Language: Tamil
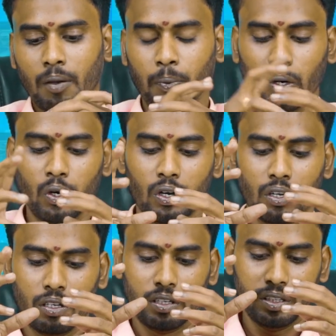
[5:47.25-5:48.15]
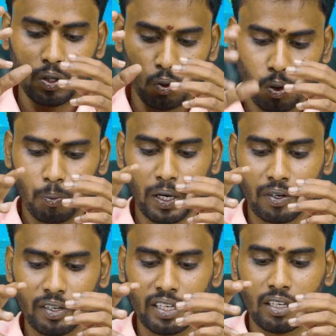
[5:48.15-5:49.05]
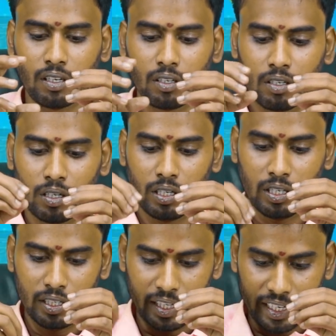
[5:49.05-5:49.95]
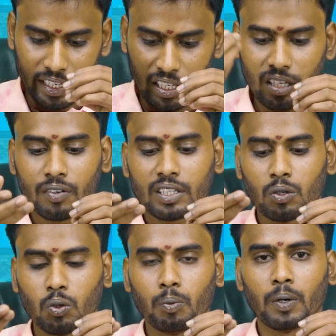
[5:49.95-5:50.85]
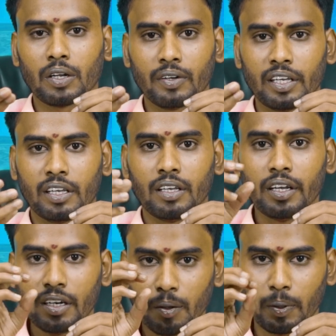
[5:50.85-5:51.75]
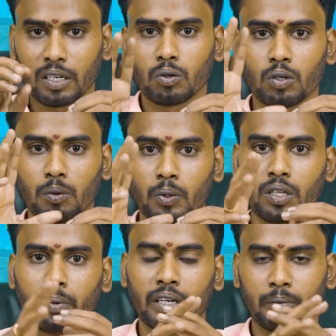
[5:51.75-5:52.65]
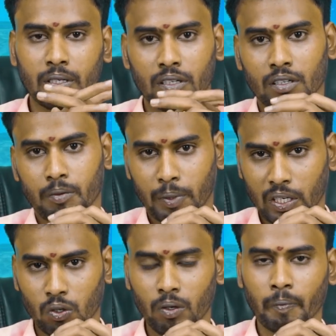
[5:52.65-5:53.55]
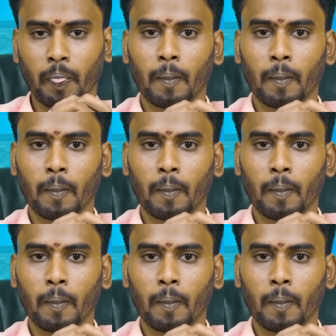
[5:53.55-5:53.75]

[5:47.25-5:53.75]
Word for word: இப்போ இந்த குரு பார்வை இந்த எட்டுக்கு வந்த குரு பார்வை என்ன பலன் கொடுக்க போகுது அப்படின்னு நம்ம பார்க்குறோம்